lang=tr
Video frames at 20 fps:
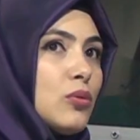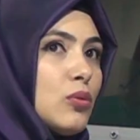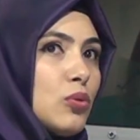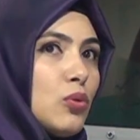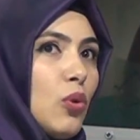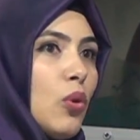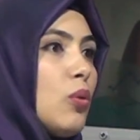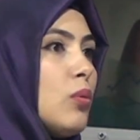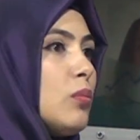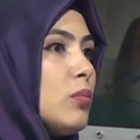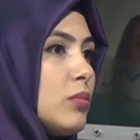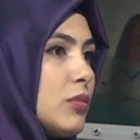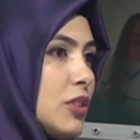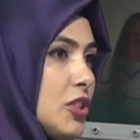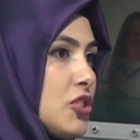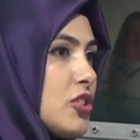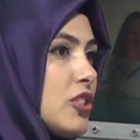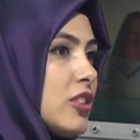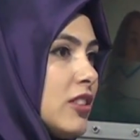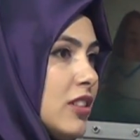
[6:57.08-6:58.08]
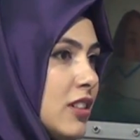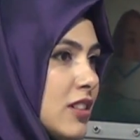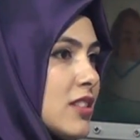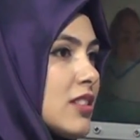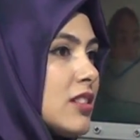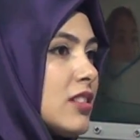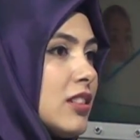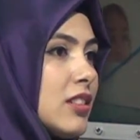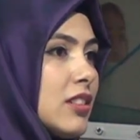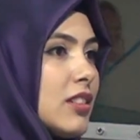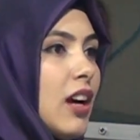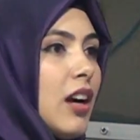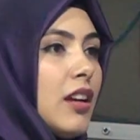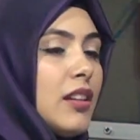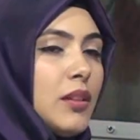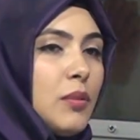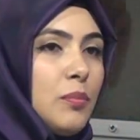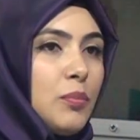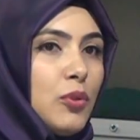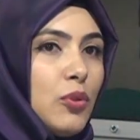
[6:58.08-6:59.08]
doğum için hazırlıklar
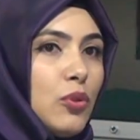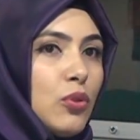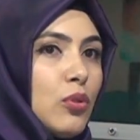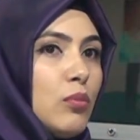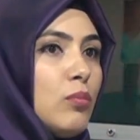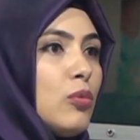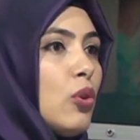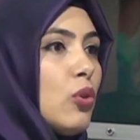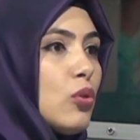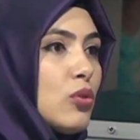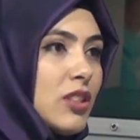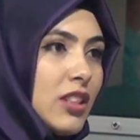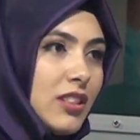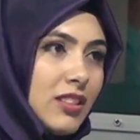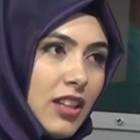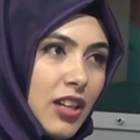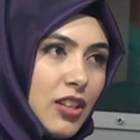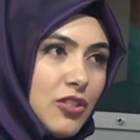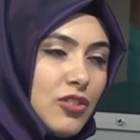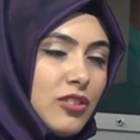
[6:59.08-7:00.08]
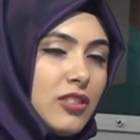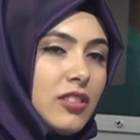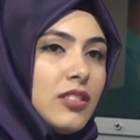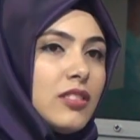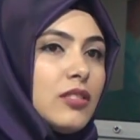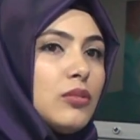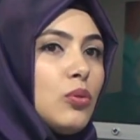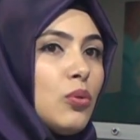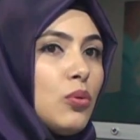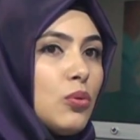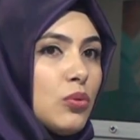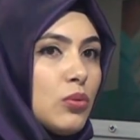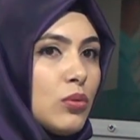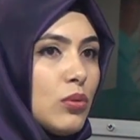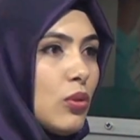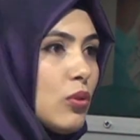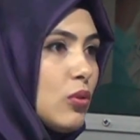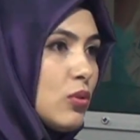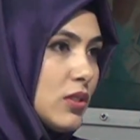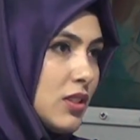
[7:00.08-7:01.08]
yapıyorum. Loğusa taçları,
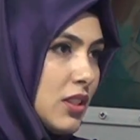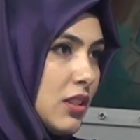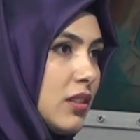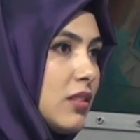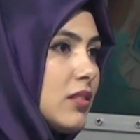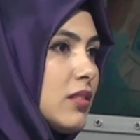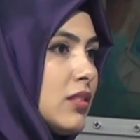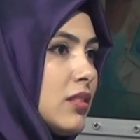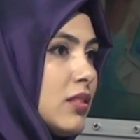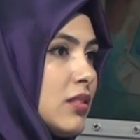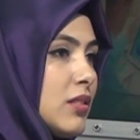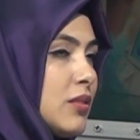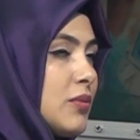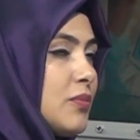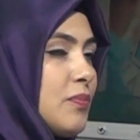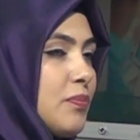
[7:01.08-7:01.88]
to- loğusa e,